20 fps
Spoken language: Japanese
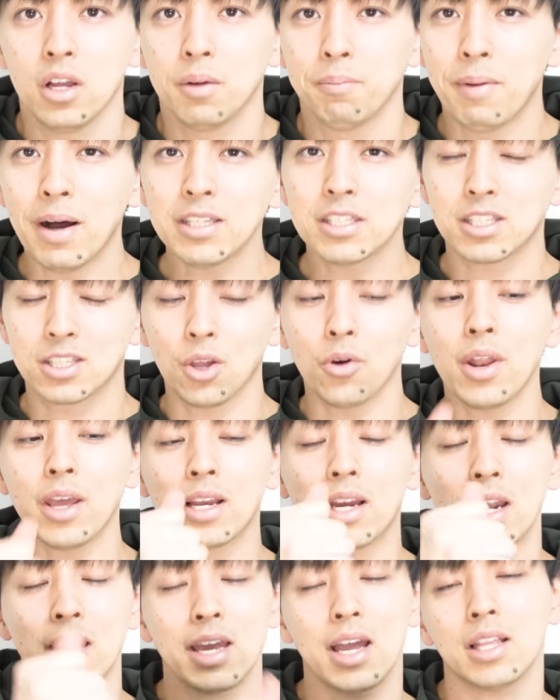まずど
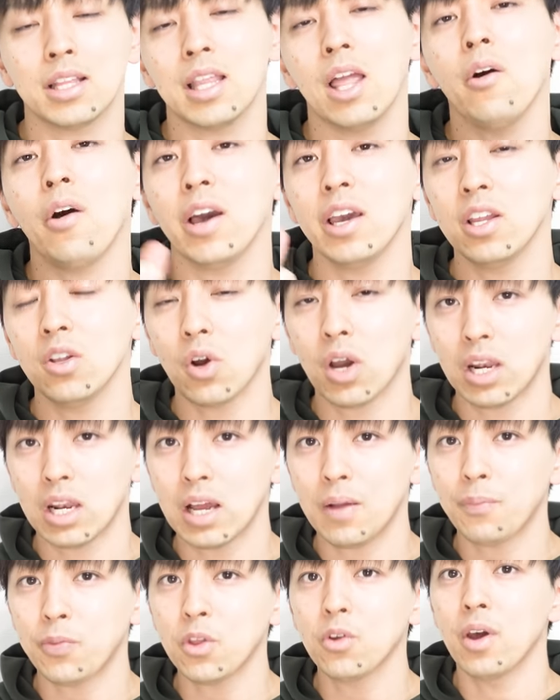れからやった方がいいのか
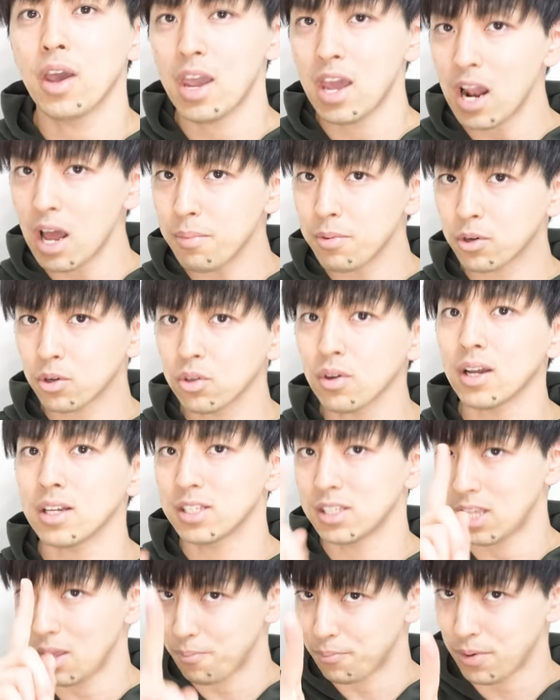なっていうのを選ぶことが
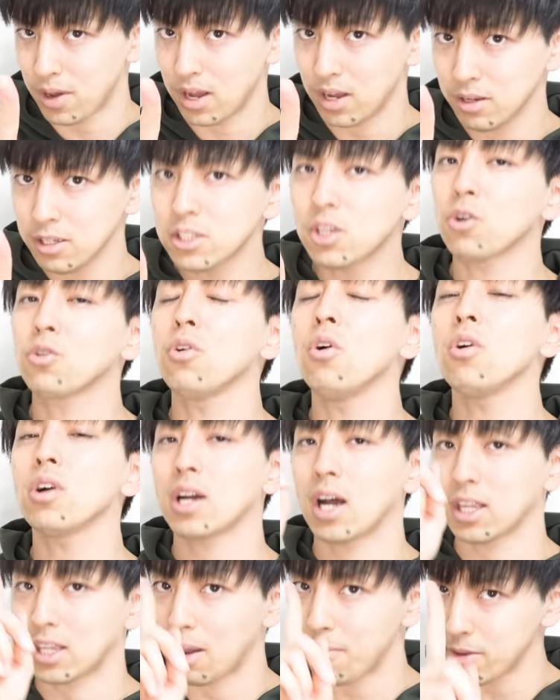ステップ1。そこを
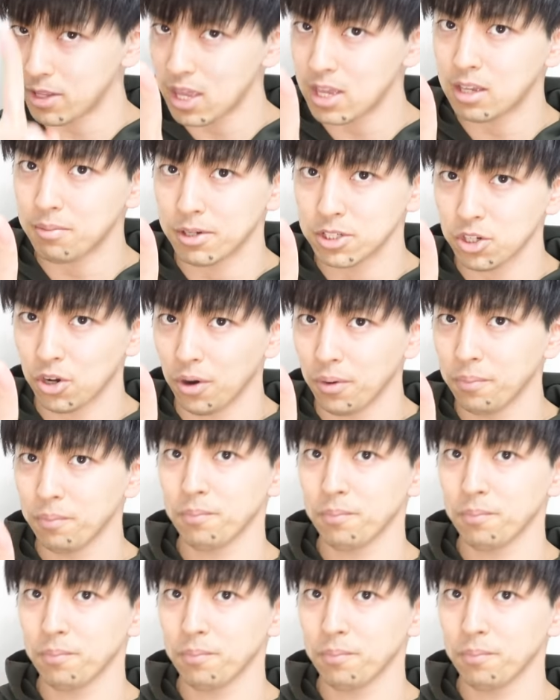固めていきましょ